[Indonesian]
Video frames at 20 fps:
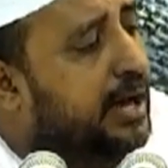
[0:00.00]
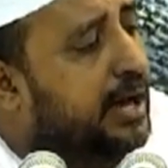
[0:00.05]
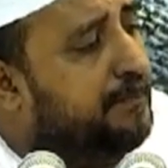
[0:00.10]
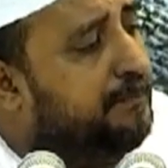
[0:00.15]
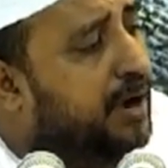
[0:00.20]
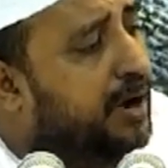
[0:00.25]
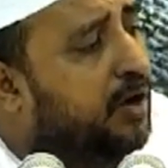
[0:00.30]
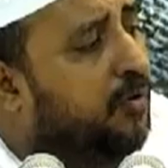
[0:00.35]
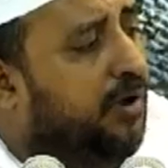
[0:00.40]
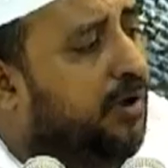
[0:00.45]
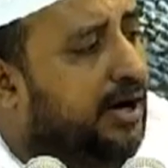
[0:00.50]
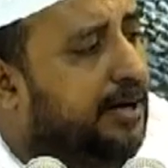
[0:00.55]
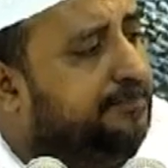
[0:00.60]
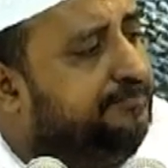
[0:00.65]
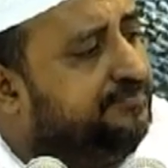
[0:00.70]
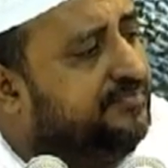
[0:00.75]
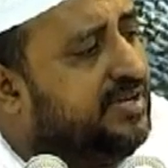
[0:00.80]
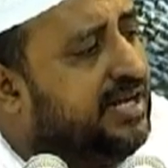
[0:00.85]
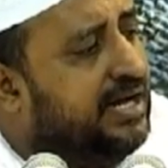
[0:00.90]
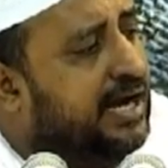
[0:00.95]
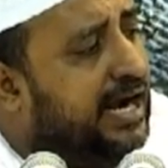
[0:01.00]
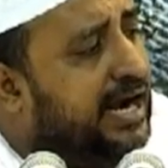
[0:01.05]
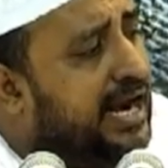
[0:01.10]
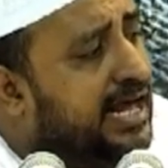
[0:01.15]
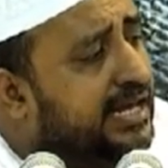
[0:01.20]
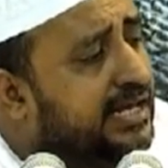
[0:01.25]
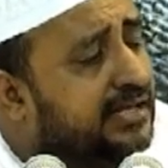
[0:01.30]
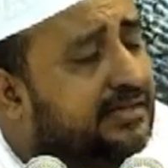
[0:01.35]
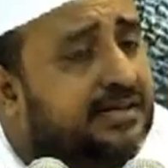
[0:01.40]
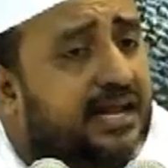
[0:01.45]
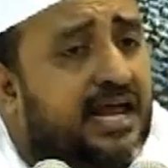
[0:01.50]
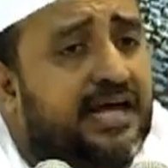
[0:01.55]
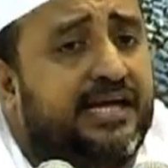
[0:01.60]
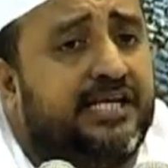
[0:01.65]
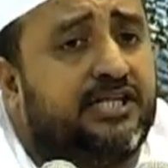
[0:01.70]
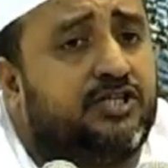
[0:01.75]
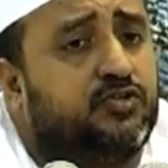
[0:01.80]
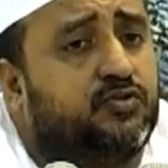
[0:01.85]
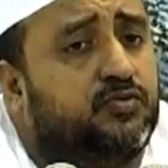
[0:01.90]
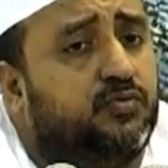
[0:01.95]
bahwa
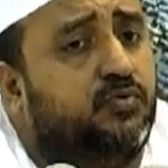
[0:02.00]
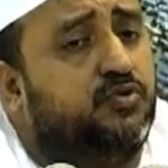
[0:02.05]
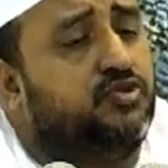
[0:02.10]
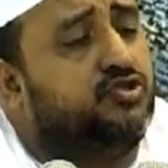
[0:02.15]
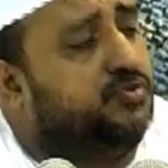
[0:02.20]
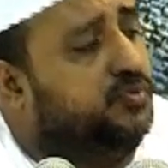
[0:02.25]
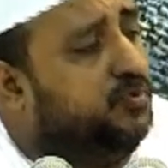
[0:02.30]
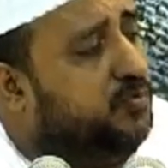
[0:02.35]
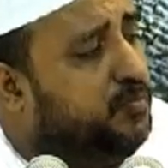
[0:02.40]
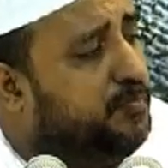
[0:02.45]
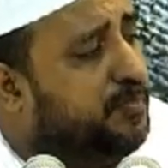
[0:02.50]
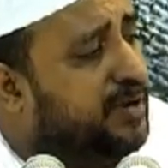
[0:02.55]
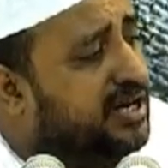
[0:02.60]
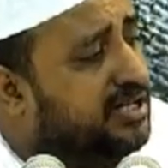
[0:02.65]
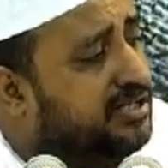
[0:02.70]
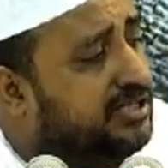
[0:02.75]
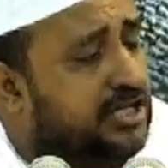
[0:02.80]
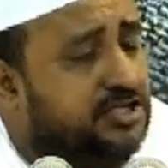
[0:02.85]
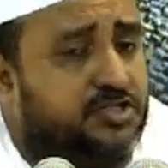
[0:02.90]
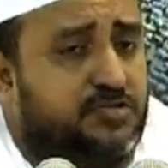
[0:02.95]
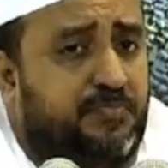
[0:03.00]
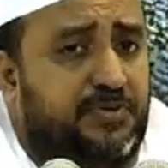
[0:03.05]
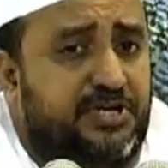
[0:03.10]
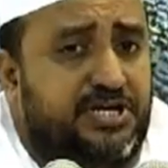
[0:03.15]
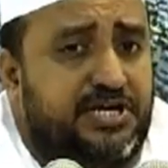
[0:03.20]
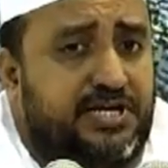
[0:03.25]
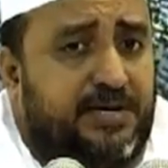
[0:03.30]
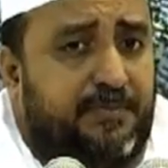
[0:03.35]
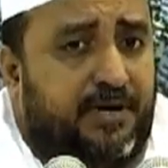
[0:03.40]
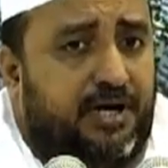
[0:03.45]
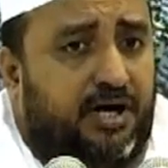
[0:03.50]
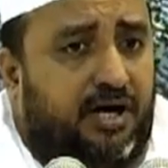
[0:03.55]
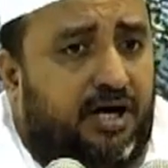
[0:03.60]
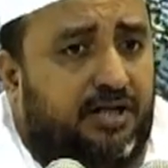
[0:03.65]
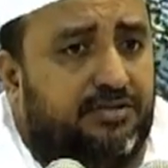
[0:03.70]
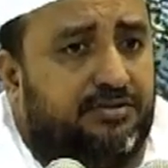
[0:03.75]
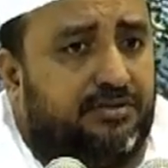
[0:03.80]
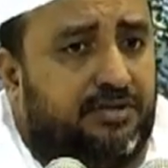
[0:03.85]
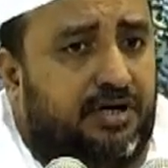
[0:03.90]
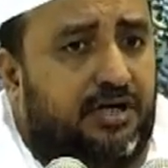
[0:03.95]
langit-langit tujuh bertasbih kepada
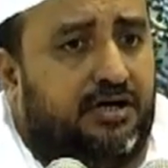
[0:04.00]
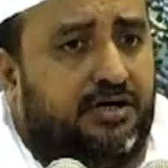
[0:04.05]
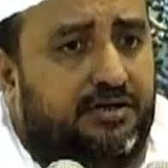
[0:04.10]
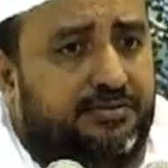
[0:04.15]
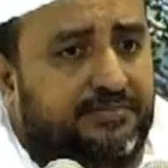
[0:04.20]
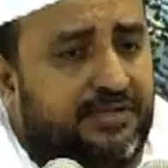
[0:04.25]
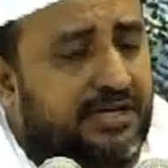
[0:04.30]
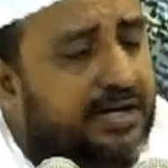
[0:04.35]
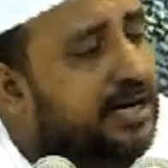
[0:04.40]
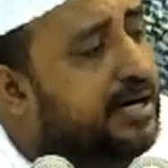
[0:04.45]
Allah